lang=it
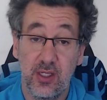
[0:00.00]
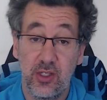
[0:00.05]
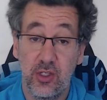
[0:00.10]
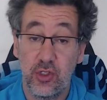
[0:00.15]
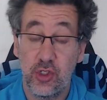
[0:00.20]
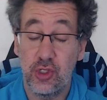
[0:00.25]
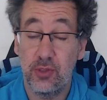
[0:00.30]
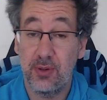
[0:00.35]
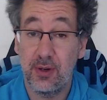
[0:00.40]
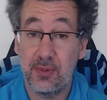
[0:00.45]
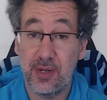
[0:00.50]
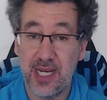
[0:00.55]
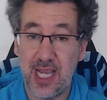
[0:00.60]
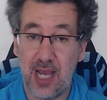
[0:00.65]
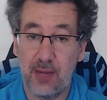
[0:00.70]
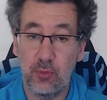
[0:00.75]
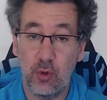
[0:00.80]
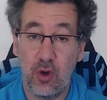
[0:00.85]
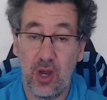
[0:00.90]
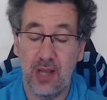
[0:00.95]
ci
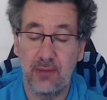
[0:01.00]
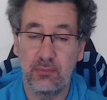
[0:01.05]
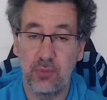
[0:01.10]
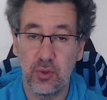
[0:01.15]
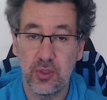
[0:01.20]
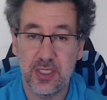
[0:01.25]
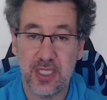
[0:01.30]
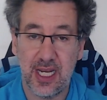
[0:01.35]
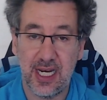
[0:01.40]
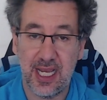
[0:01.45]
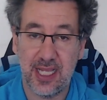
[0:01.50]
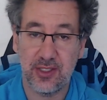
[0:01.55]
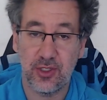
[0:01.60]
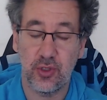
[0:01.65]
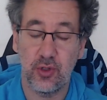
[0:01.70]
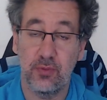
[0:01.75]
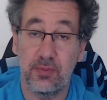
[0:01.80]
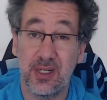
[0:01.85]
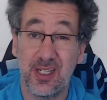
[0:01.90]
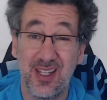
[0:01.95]
prepariamo a Monza
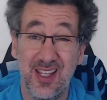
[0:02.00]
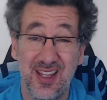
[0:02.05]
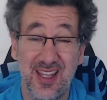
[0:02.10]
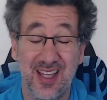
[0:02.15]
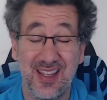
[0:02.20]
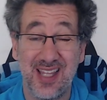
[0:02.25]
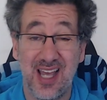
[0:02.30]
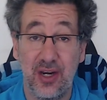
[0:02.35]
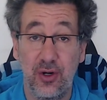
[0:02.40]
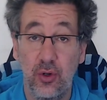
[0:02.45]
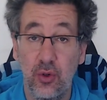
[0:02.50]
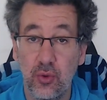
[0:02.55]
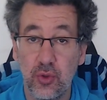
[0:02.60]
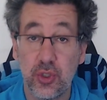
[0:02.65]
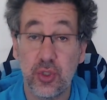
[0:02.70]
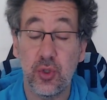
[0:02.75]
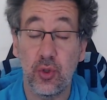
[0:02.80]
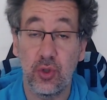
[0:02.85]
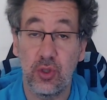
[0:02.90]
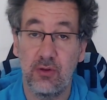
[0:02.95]
Lazio, partita da non
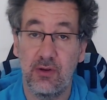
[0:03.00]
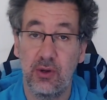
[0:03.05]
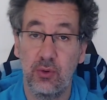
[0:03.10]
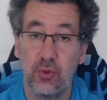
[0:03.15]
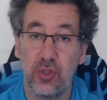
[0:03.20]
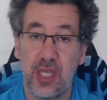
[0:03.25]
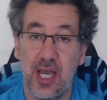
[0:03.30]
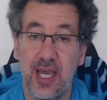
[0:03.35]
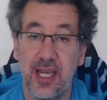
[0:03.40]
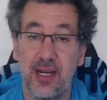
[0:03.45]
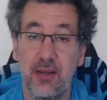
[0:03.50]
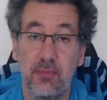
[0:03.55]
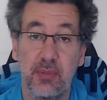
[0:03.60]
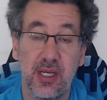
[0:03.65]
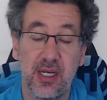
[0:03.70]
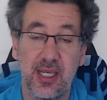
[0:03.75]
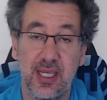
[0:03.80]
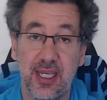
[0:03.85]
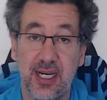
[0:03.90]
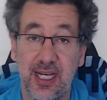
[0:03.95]
sottovalutare
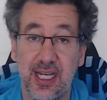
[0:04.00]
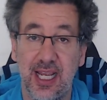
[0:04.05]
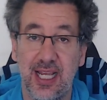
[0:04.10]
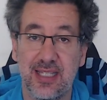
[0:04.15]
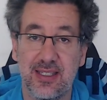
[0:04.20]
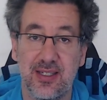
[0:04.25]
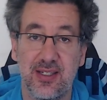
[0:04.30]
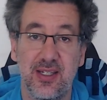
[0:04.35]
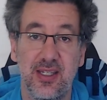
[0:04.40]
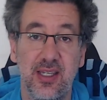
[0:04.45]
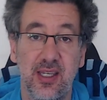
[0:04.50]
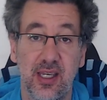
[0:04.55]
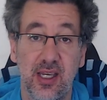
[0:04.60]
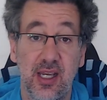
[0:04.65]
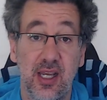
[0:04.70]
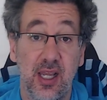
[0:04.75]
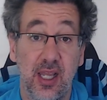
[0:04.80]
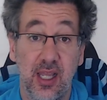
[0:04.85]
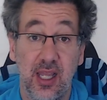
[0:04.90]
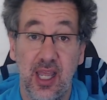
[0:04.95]
perché ragazzi
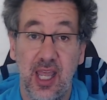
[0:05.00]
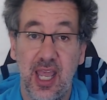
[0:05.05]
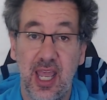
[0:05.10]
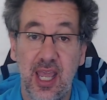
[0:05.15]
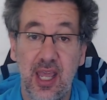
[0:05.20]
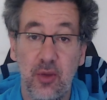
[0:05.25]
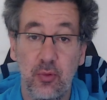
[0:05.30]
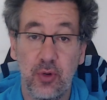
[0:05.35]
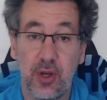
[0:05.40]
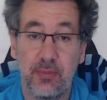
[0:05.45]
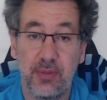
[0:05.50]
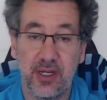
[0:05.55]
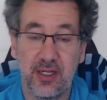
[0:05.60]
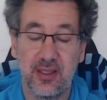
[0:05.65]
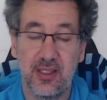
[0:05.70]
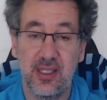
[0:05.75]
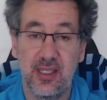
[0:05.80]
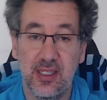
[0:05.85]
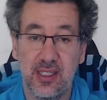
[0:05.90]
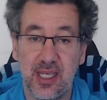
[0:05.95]
è una
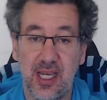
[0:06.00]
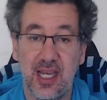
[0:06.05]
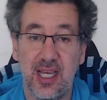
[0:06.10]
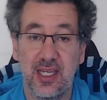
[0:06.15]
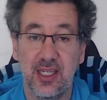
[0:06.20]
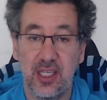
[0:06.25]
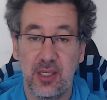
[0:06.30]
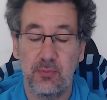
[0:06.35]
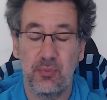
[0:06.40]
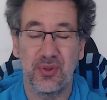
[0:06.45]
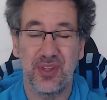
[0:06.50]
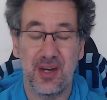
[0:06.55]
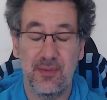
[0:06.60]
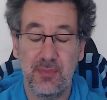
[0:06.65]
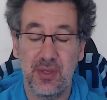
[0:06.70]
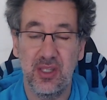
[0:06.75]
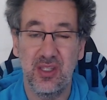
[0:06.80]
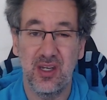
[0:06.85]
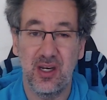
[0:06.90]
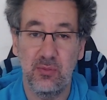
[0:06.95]
partita che
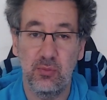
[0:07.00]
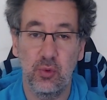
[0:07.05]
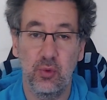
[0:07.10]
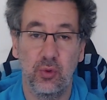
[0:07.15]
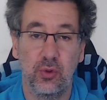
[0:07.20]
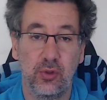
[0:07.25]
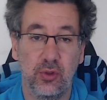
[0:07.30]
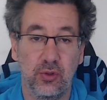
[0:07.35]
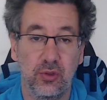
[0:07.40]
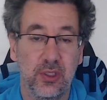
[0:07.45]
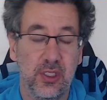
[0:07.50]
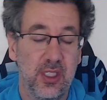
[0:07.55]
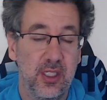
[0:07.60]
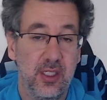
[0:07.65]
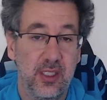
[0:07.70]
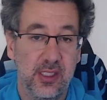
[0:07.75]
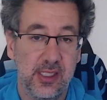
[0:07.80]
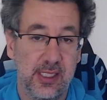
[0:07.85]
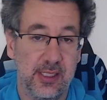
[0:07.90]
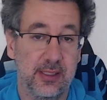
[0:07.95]
potrebbe dire molto.
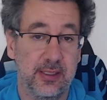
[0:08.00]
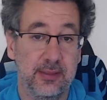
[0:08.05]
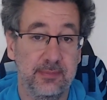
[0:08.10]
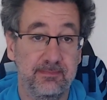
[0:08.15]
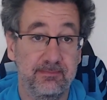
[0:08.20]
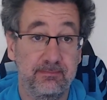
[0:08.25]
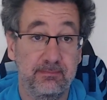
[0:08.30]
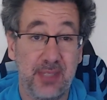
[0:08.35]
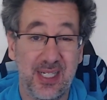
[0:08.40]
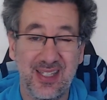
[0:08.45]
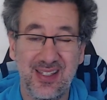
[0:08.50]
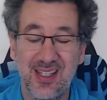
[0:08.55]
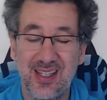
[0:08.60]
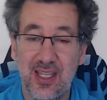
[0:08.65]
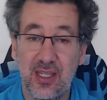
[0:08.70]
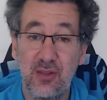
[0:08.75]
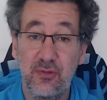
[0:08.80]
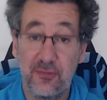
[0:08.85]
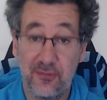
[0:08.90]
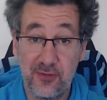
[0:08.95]
Ehm, partita
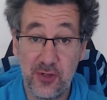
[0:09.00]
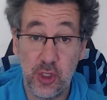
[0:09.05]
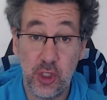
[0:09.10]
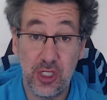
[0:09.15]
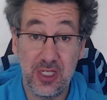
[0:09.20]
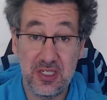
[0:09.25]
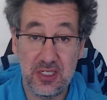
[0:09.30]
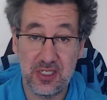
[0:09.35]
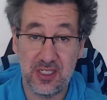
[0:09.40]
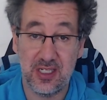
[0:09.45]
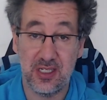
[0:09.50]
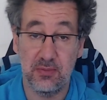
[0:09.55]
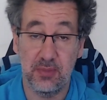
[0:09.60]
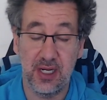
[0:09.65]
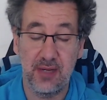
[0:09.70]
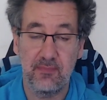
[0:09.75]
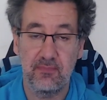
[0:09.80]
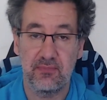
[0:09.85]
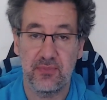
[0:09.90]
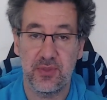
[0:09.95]
difficilissima,